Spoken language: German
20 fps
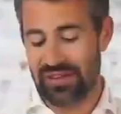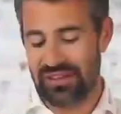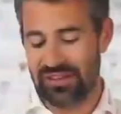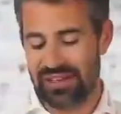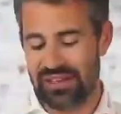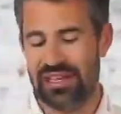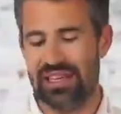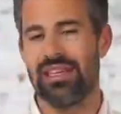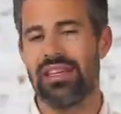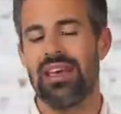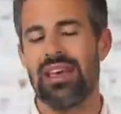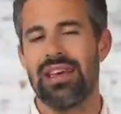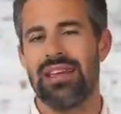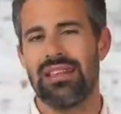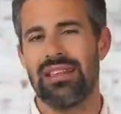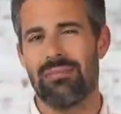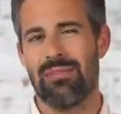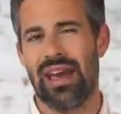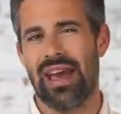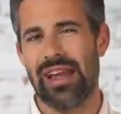waren sicherlich
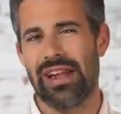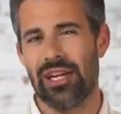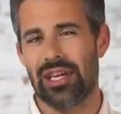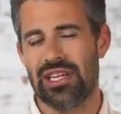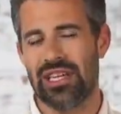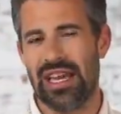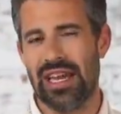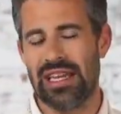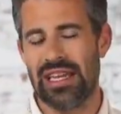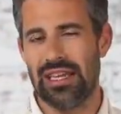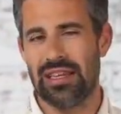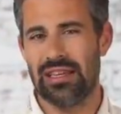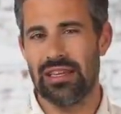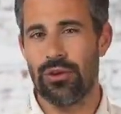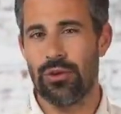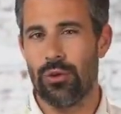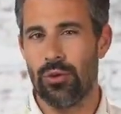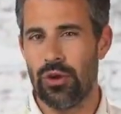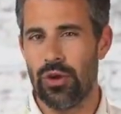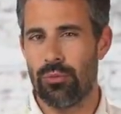die Meilensteine,
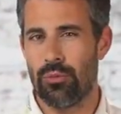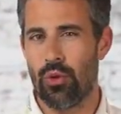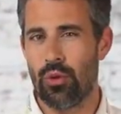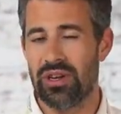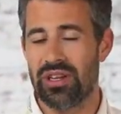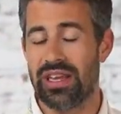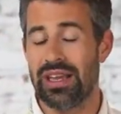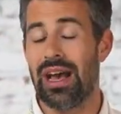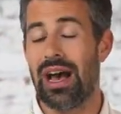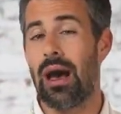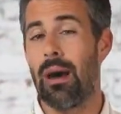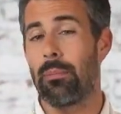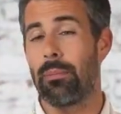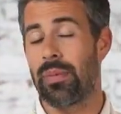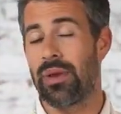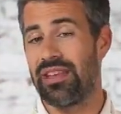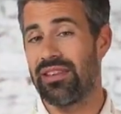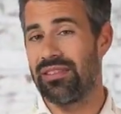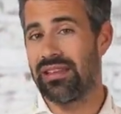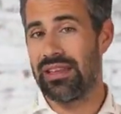die Höhepunkte.
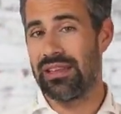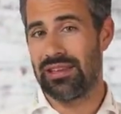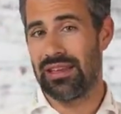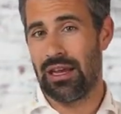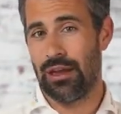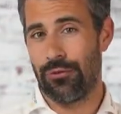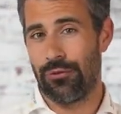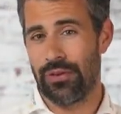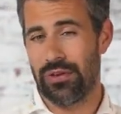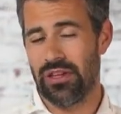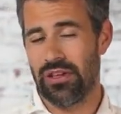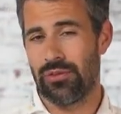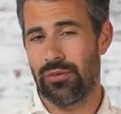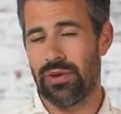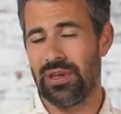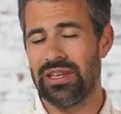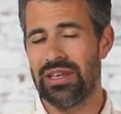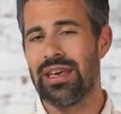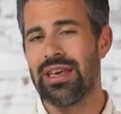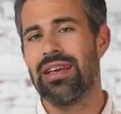Abgesehen davon
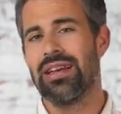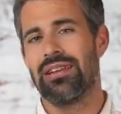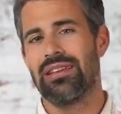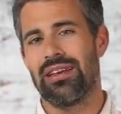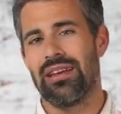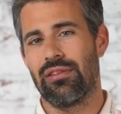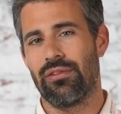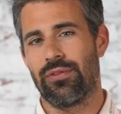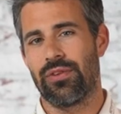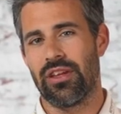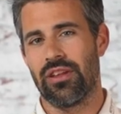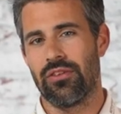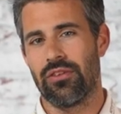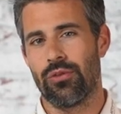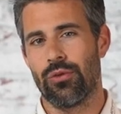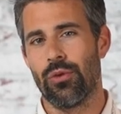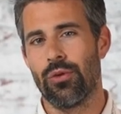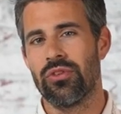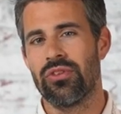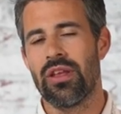natürlich, dass Franz
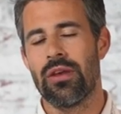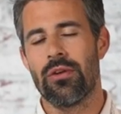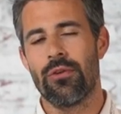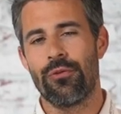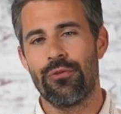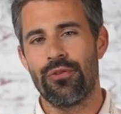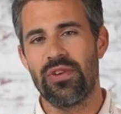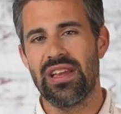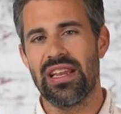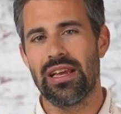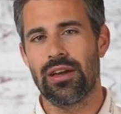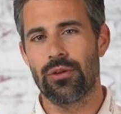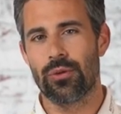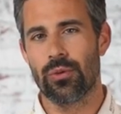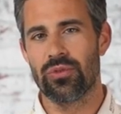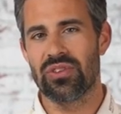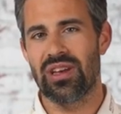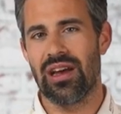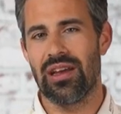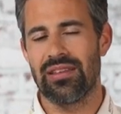Toast viele
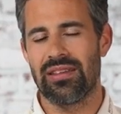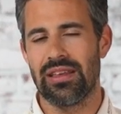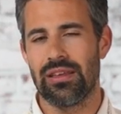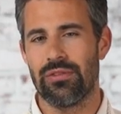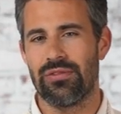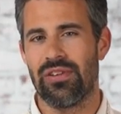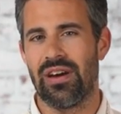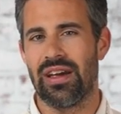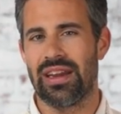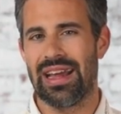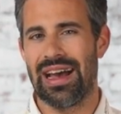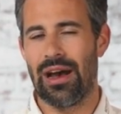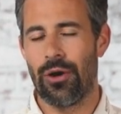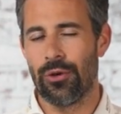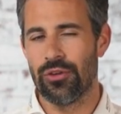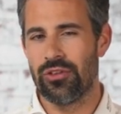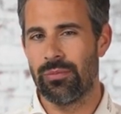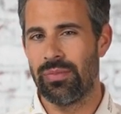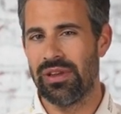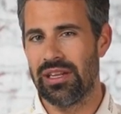großartige Fahrer
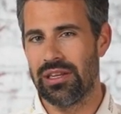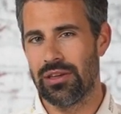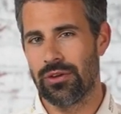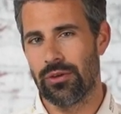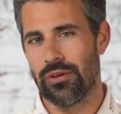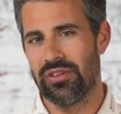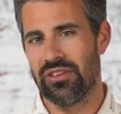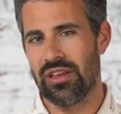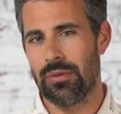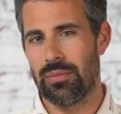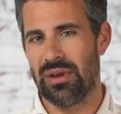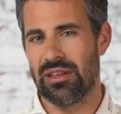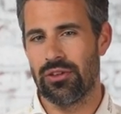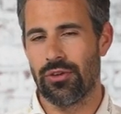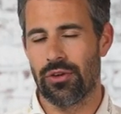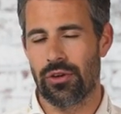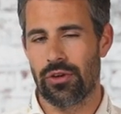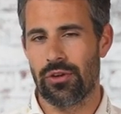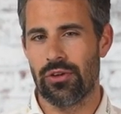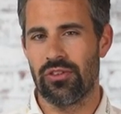ausbilden konnte bei
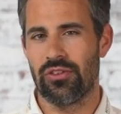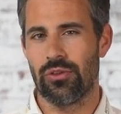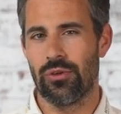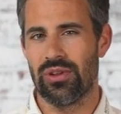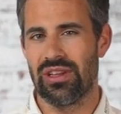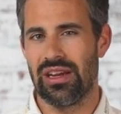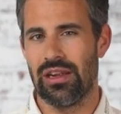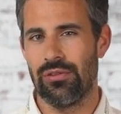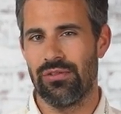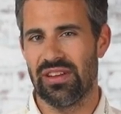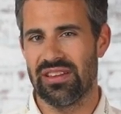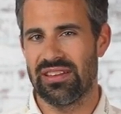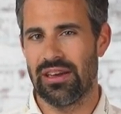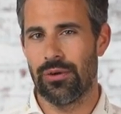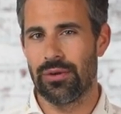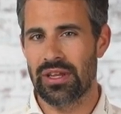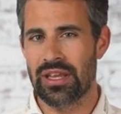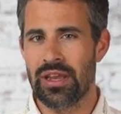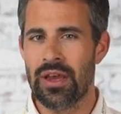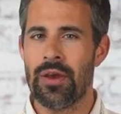Toro Rosso und Alpha
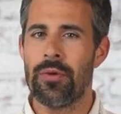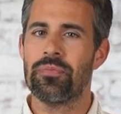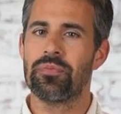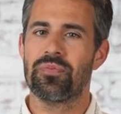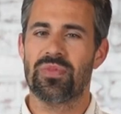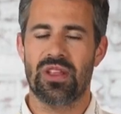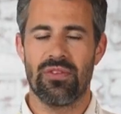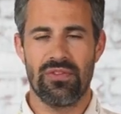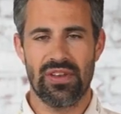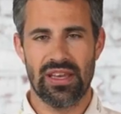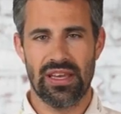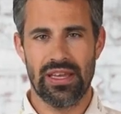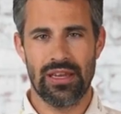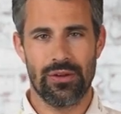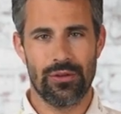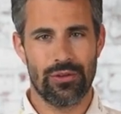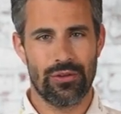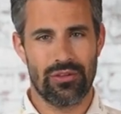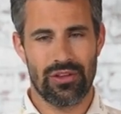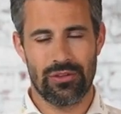Tauri. Wir
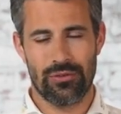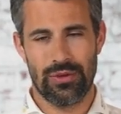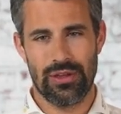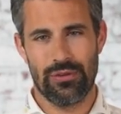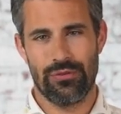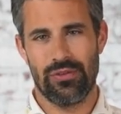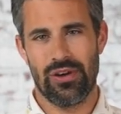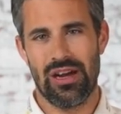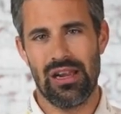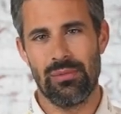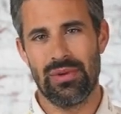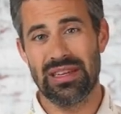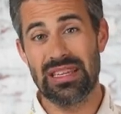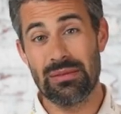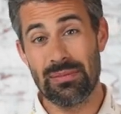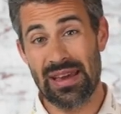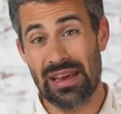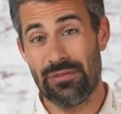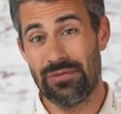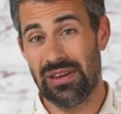erinnern uns natürlich vor allem an
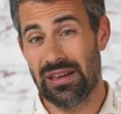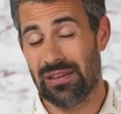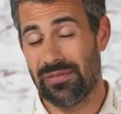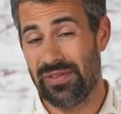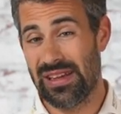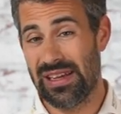die mehrfachen